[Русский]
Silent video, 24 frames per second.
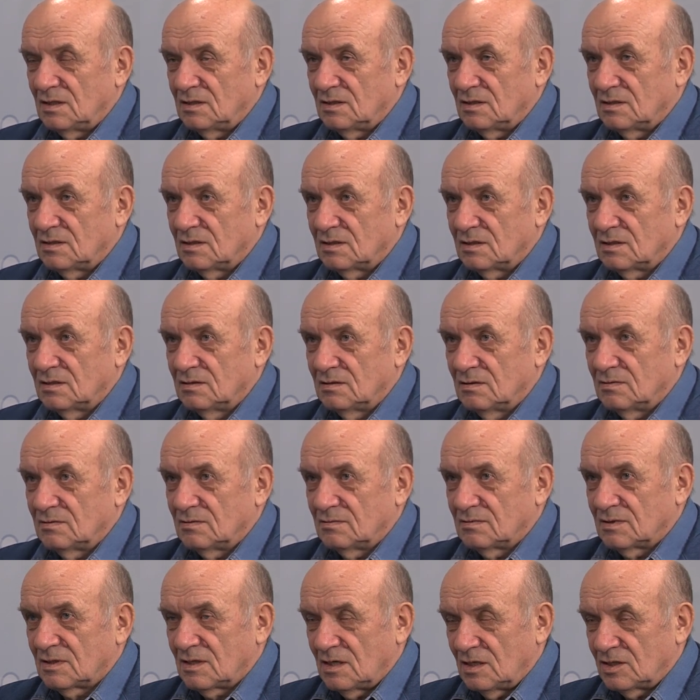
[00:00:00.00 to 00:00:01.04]

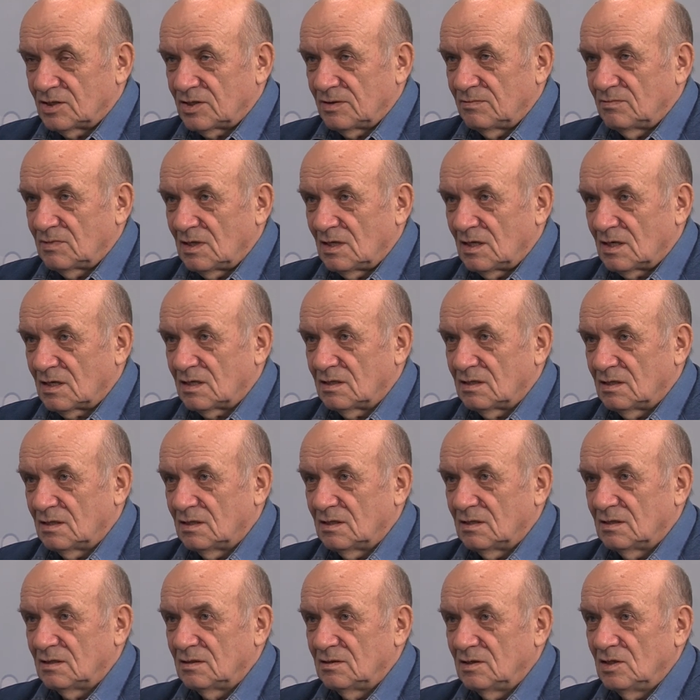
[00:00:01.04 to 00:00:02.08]
э, скажем так,
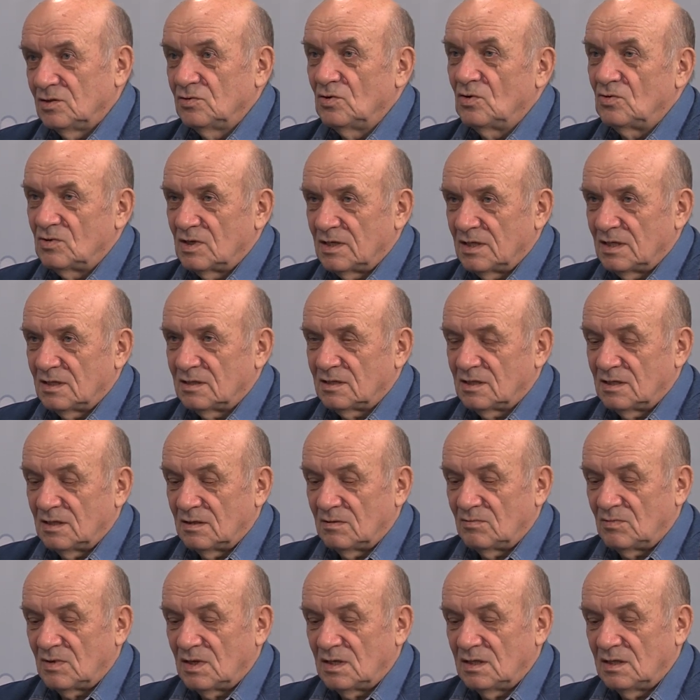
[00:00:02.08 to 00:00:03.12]
не новая
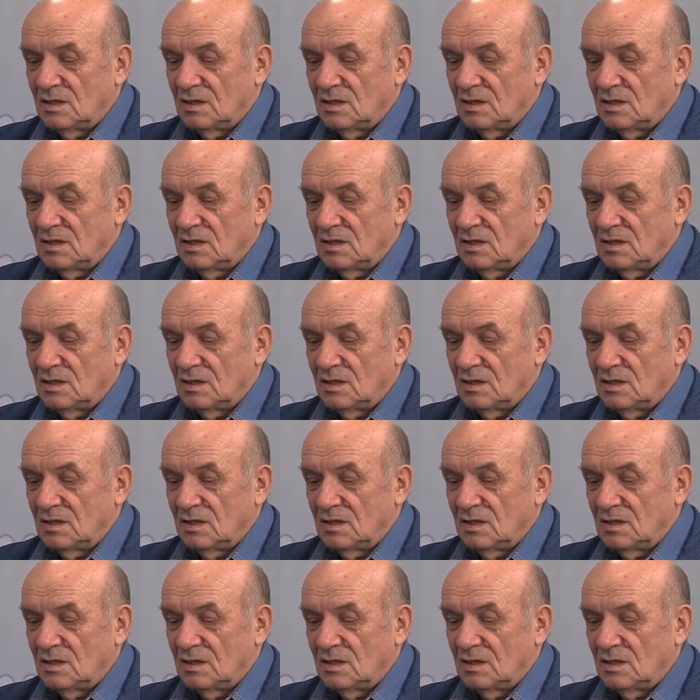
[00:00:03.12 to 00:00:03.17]
тема.